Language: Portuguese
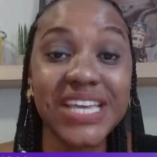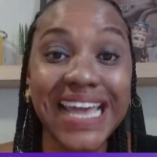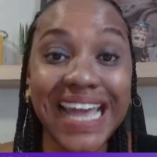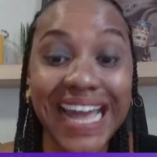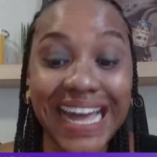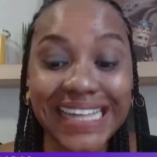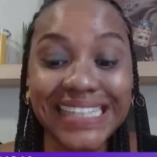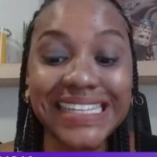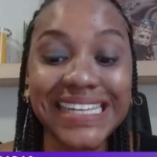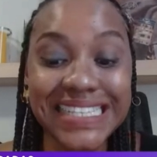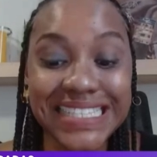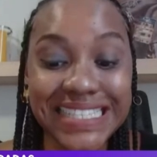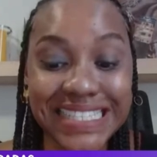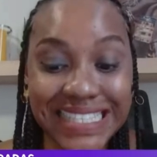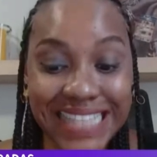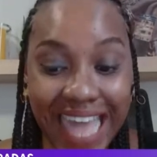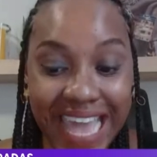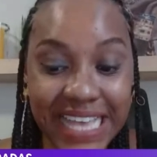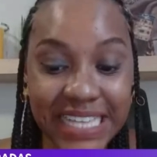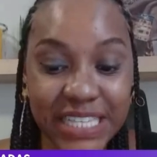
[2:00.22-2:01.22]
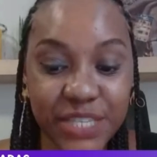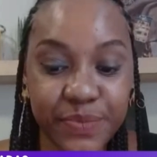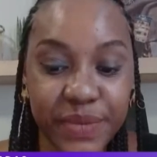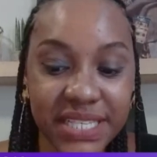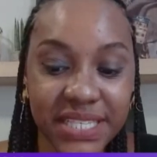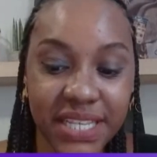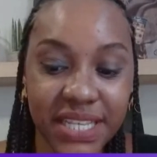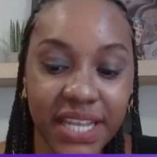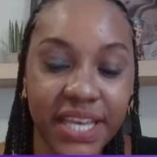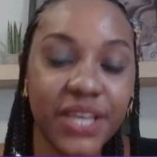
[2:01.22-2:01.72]
em cada 10
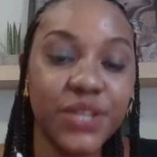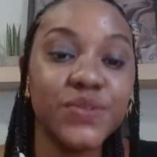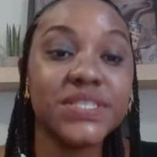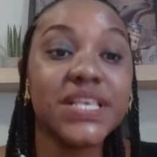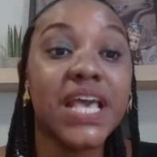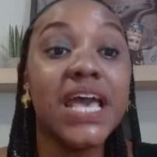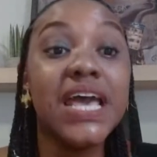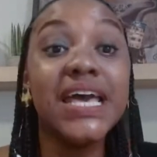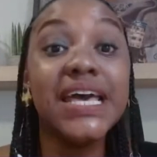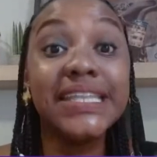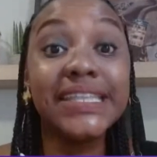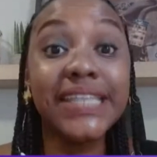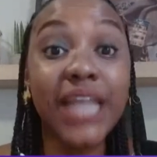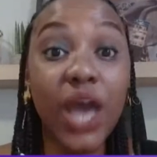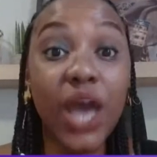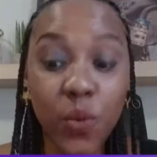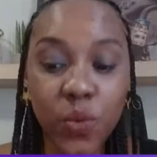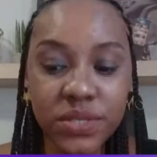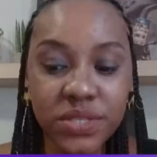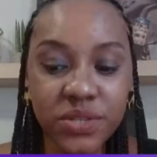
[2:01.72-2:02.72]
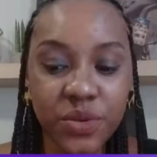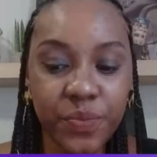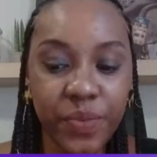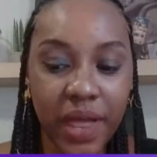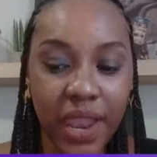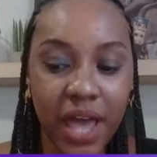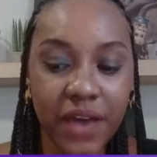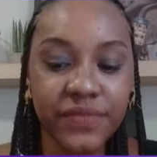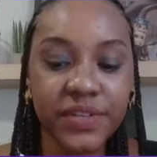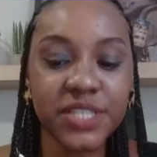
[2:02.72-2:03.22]
brasileiros não usam
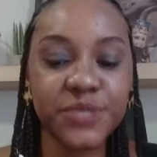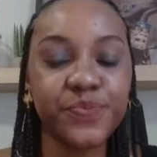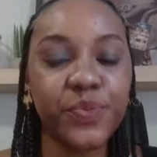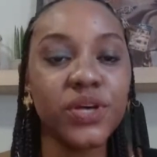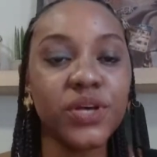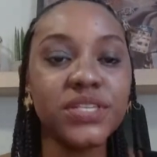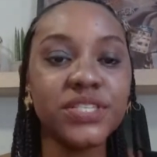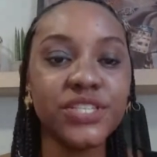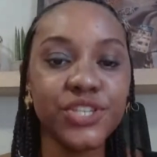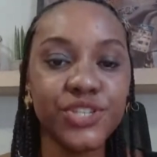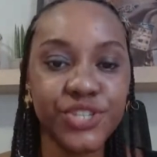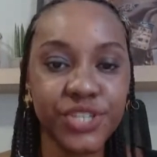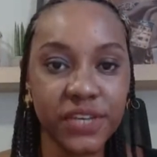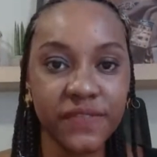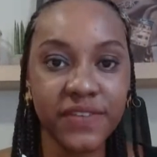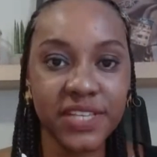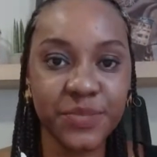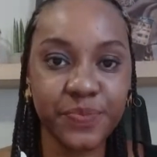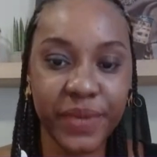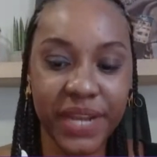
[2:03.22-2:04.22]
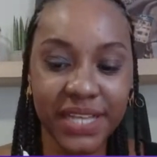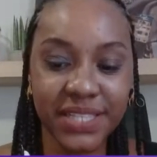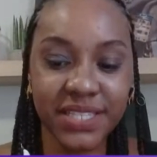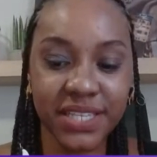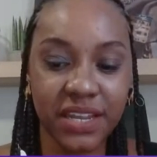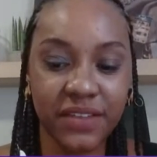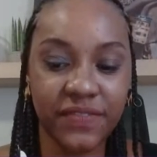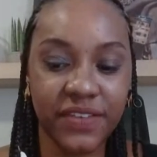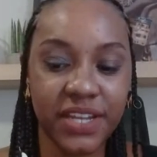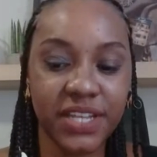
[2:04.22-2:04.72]
palavras positivas para
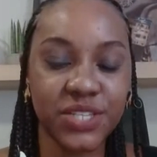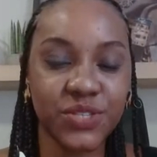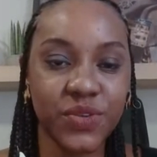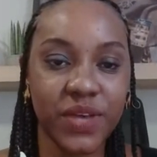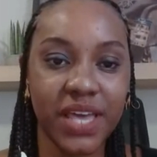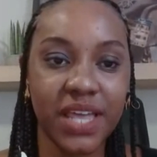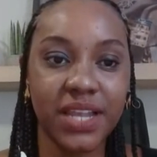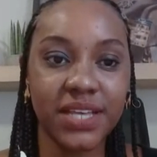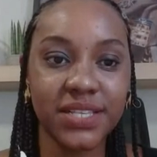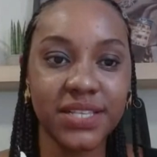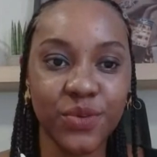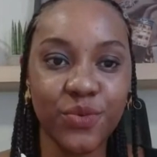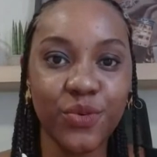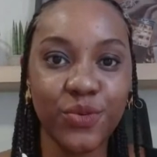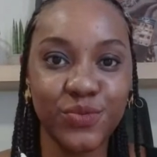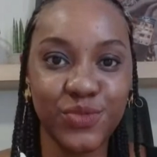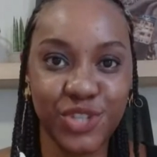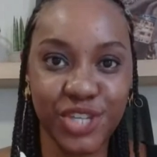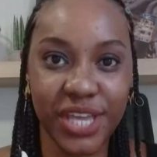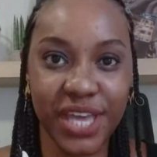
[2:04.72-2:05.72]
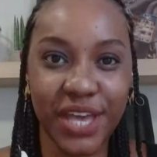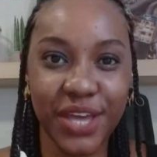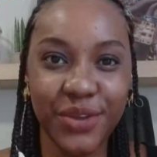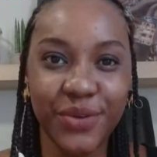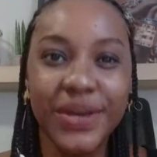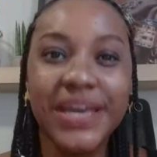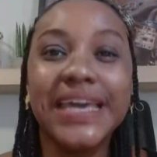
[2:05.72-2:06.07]
descrever a sua relação com o dinheiro.